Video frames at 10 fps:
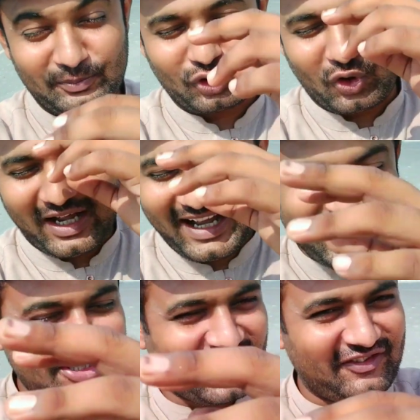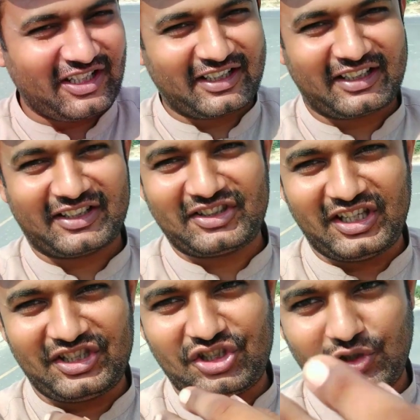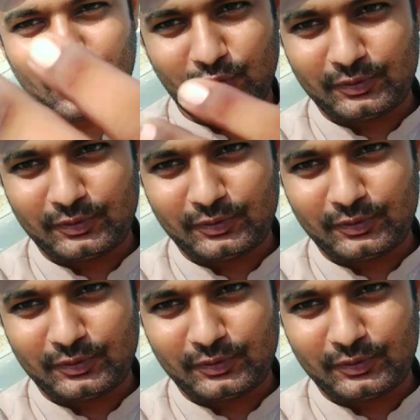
तो आज का विलाग करते हैं जी शुरू